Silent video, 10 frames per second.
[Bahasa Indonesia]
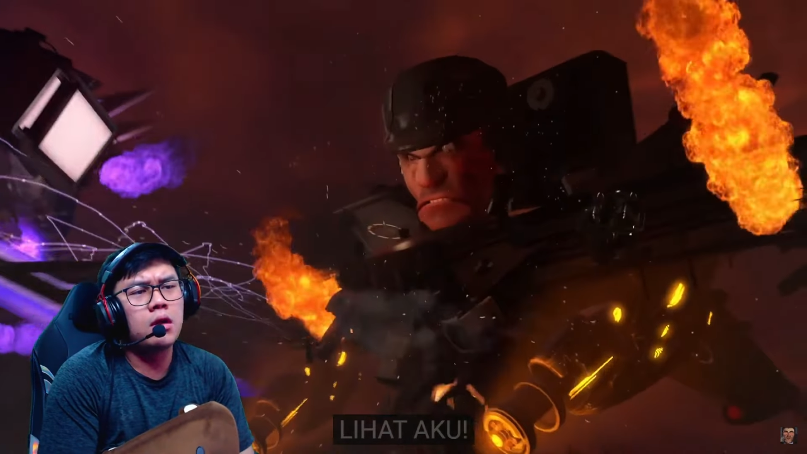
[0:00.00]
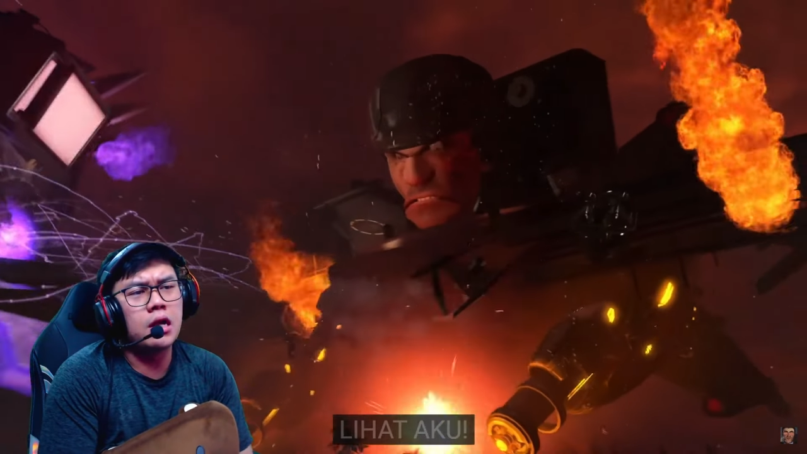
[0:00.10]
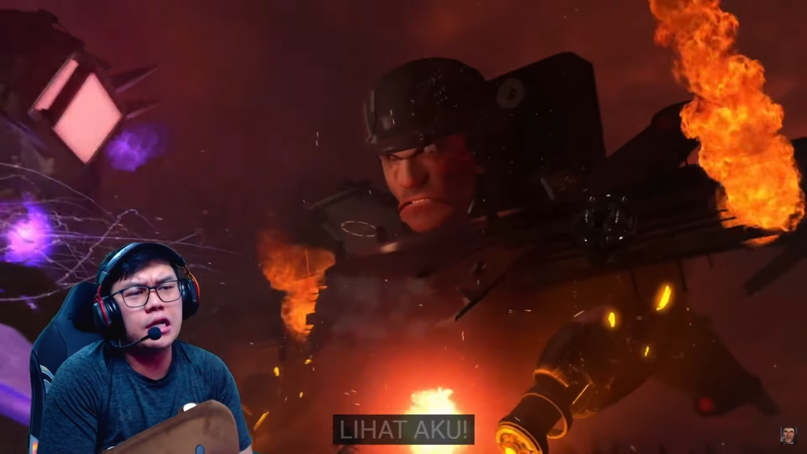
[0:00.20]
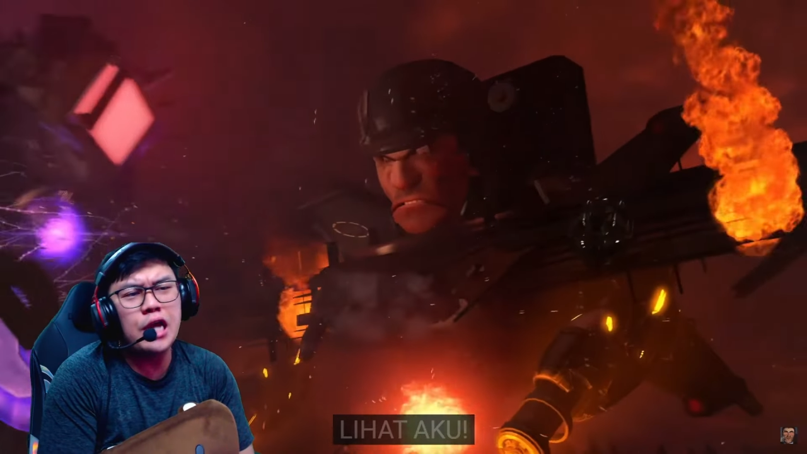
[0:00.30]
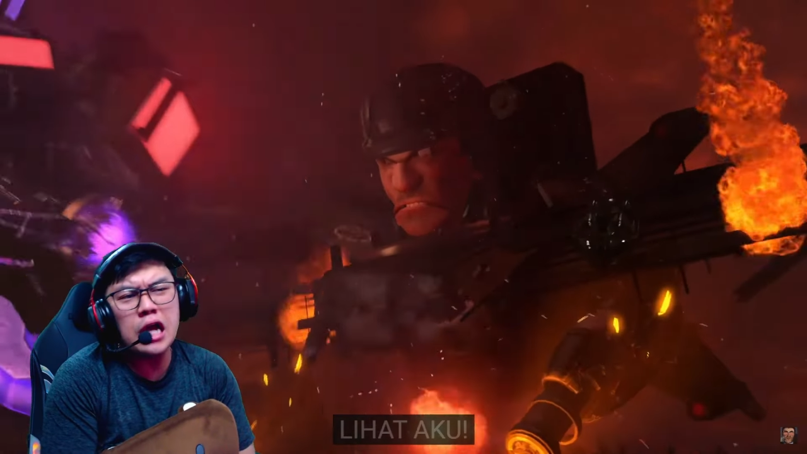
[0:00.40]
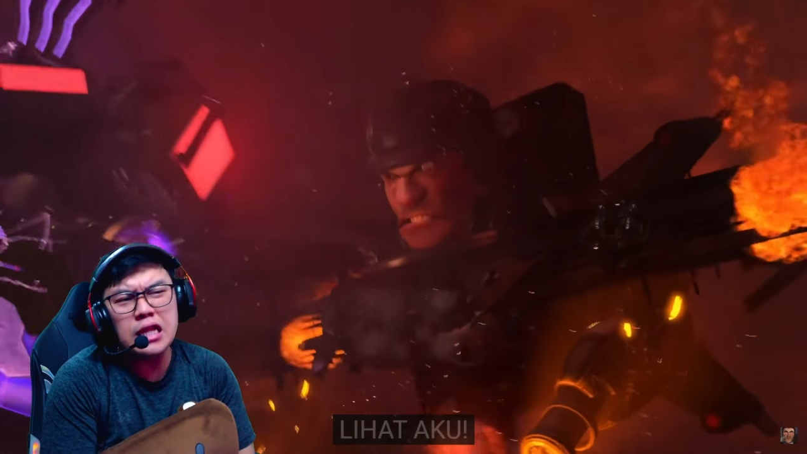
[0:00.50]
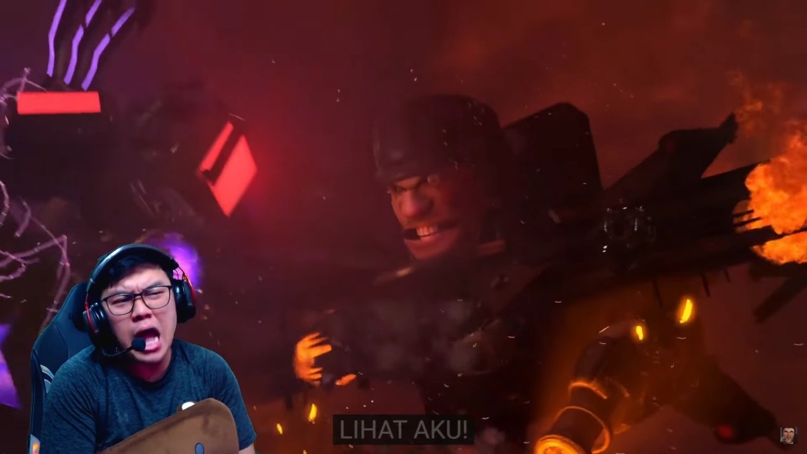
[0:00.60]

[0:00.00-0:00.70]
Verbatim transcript: Lihat